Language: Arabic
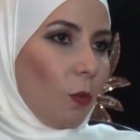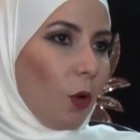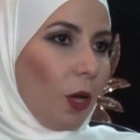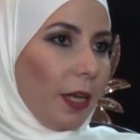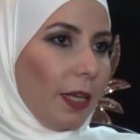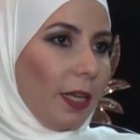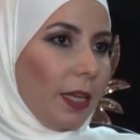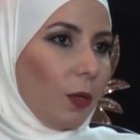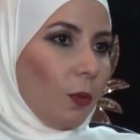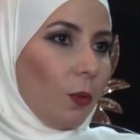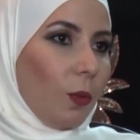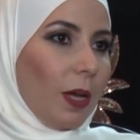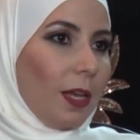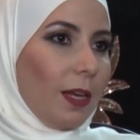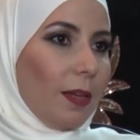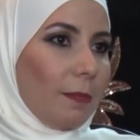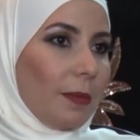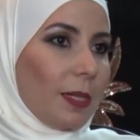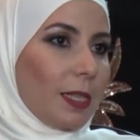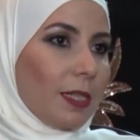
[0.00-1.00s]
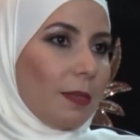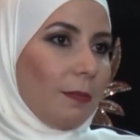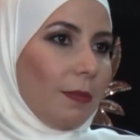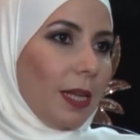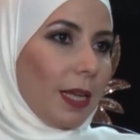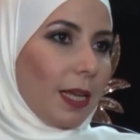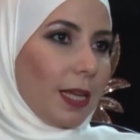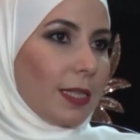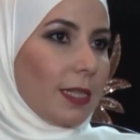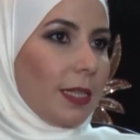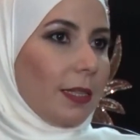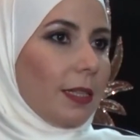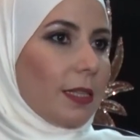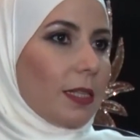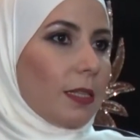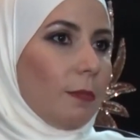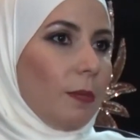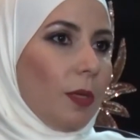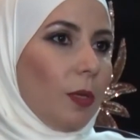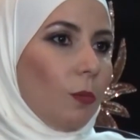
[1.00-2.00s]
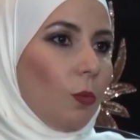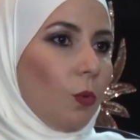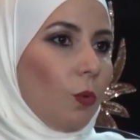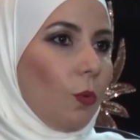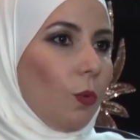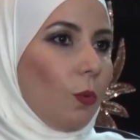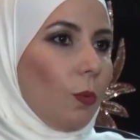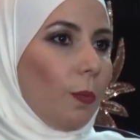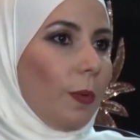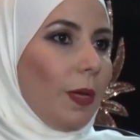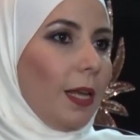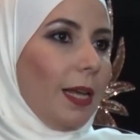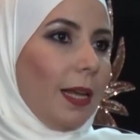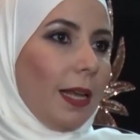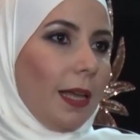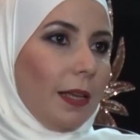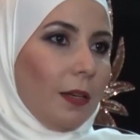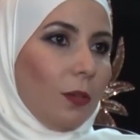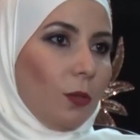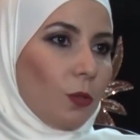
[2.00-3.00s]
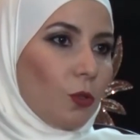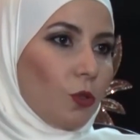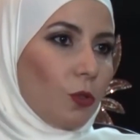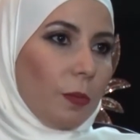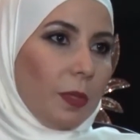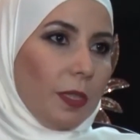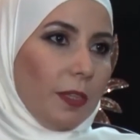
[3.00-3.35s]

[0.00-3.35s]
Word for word: معين وانا برسم لها كذا تصميم وبقول لها انه شو